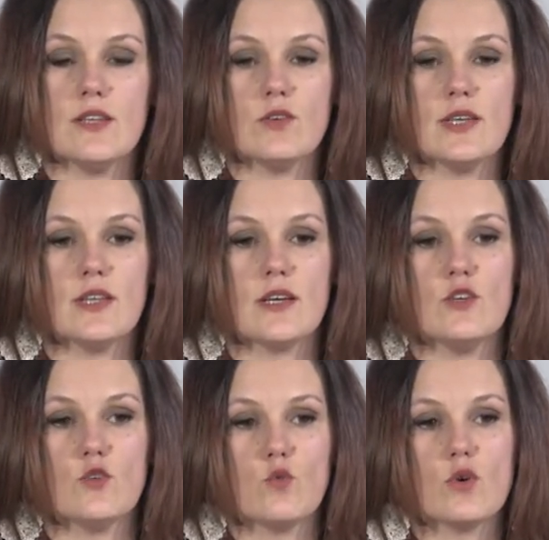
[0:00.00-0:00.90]
to jednak
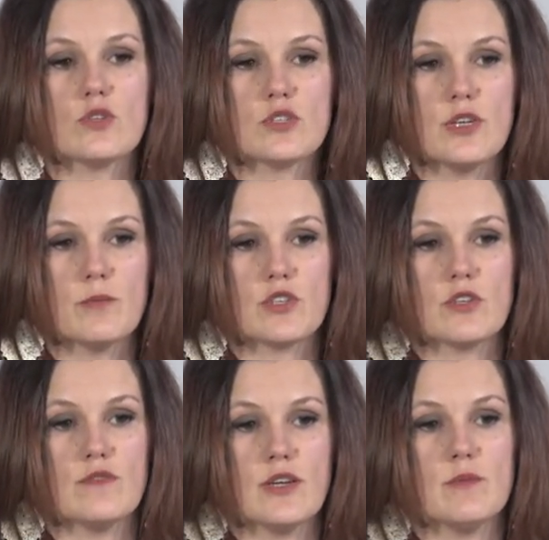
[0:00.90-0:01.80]
nieodłącznie
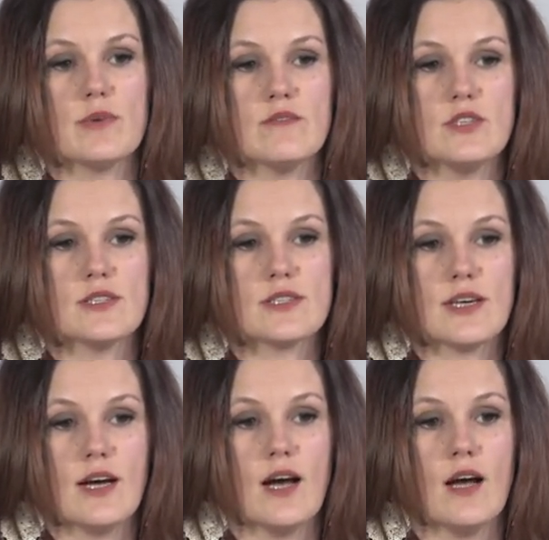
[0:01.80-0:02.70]
poszanowanie praw
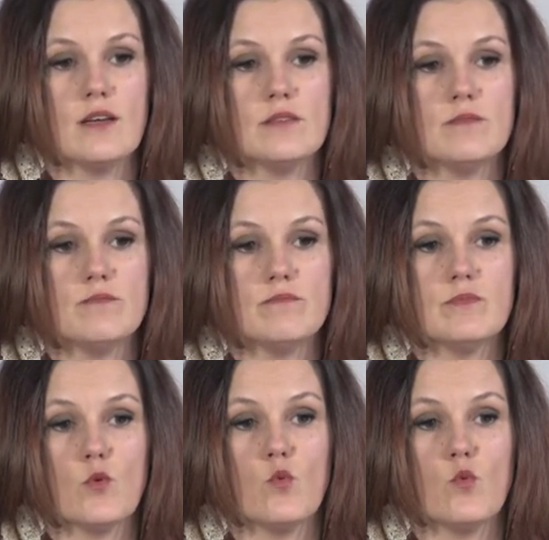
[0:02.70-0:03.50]
dziecka mm,